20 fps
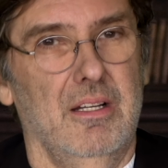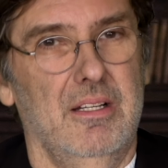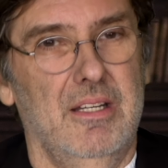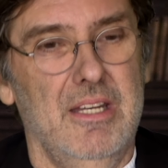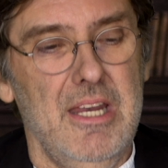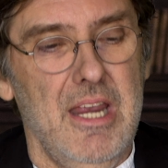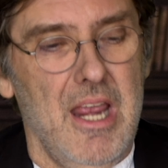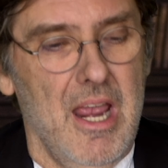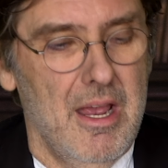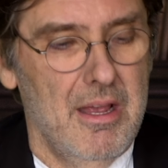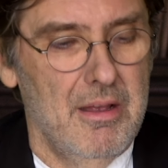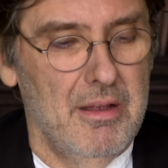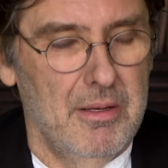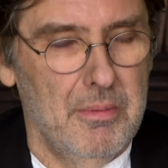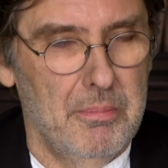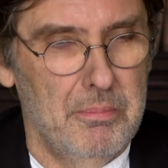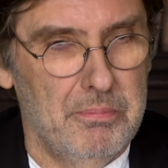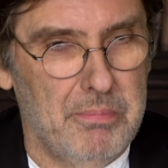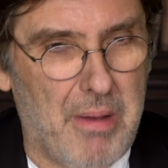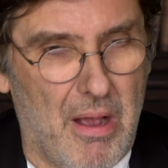Die
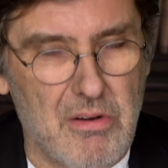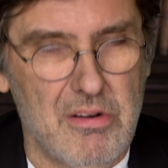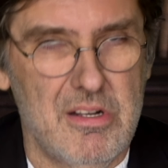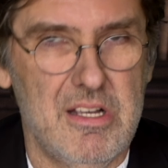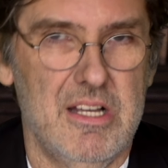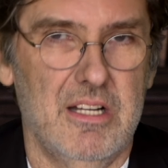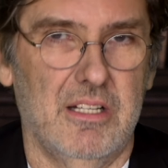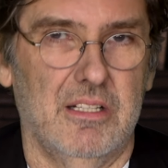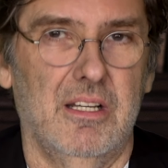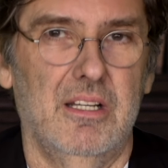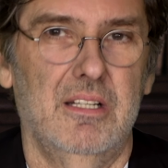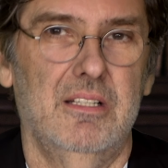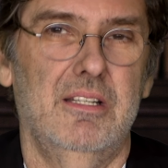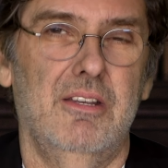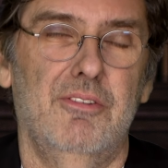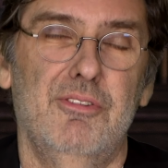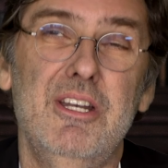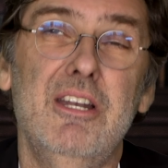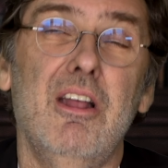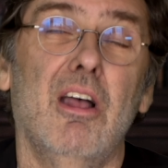Banken,
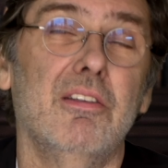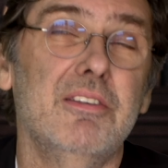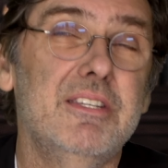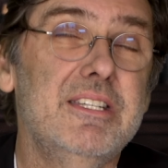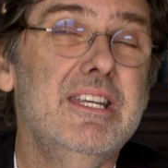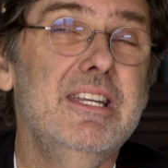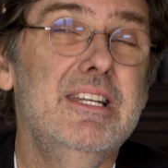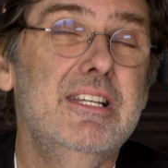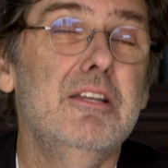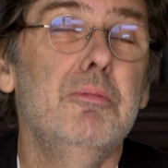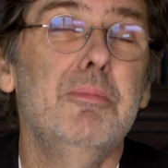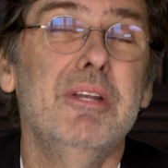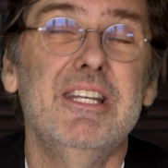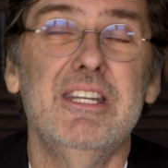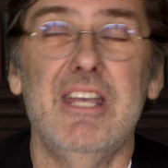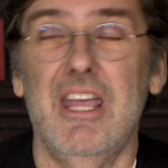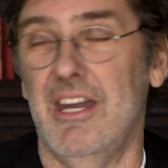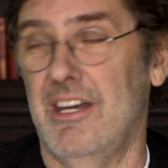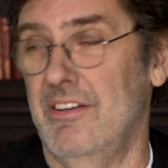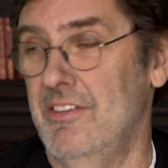die
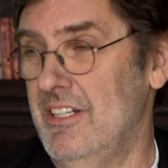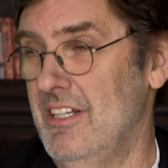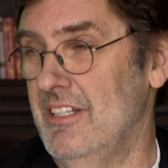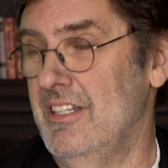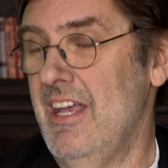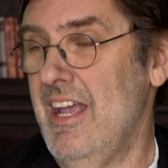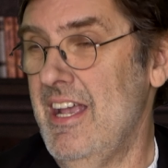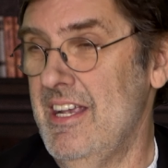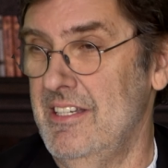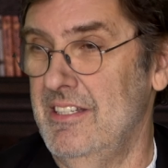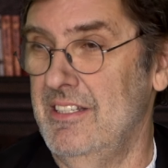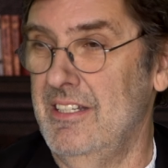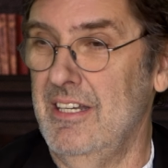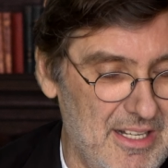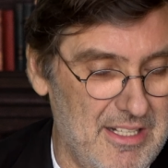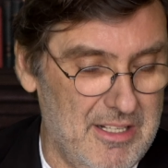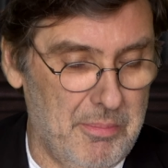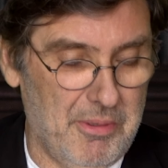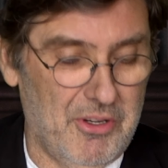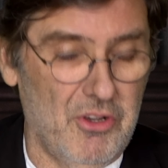Finanzintermediäre, wie das heißt,
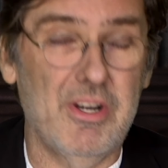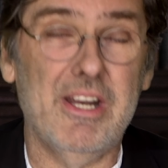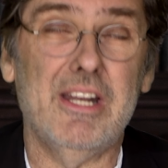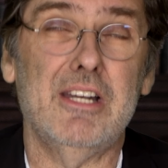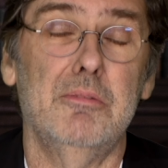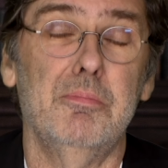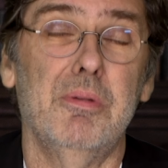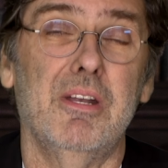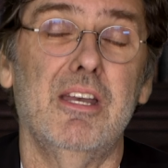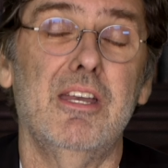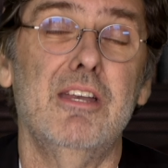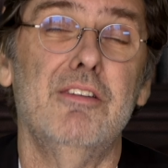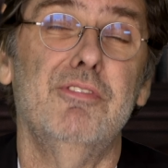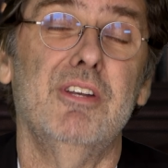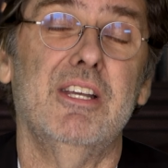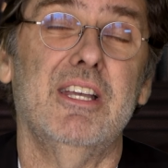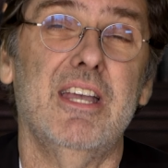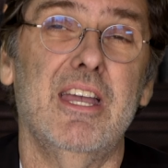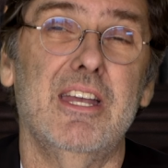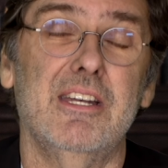in der korrekten
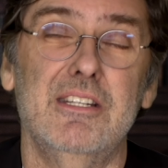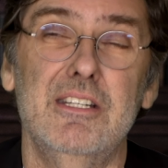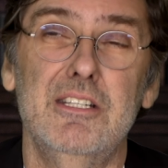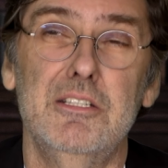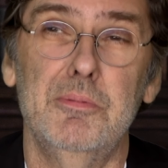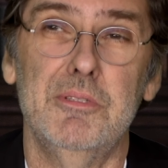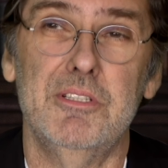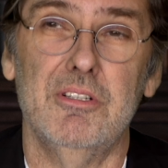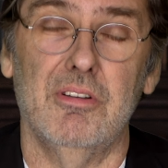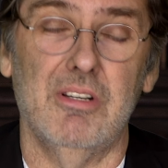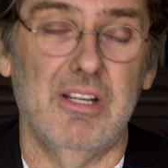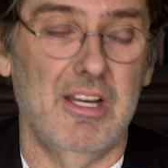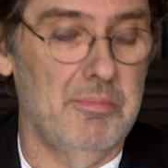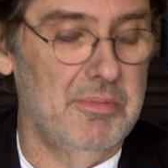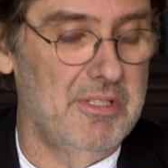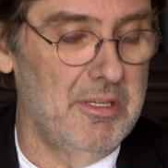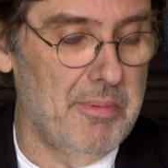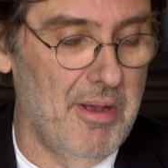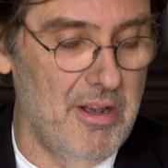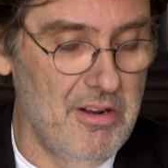Berichtlichkeit, insbesondere
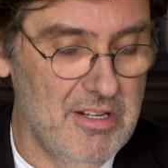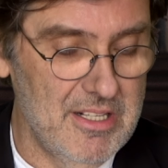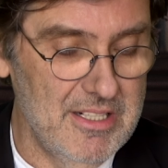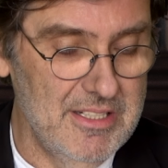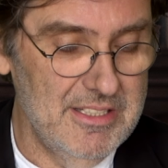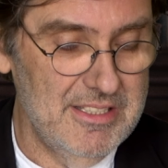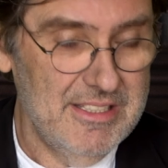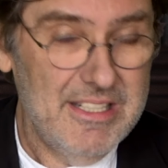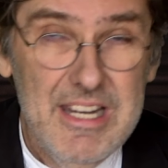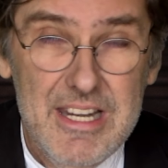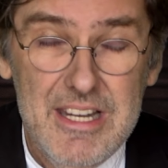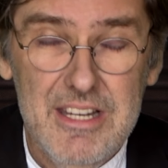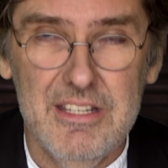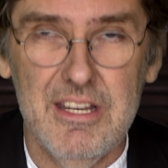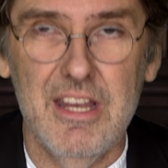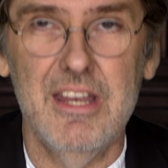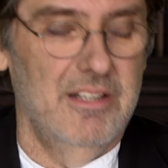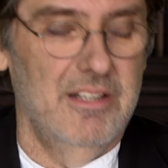eben die Banken, sind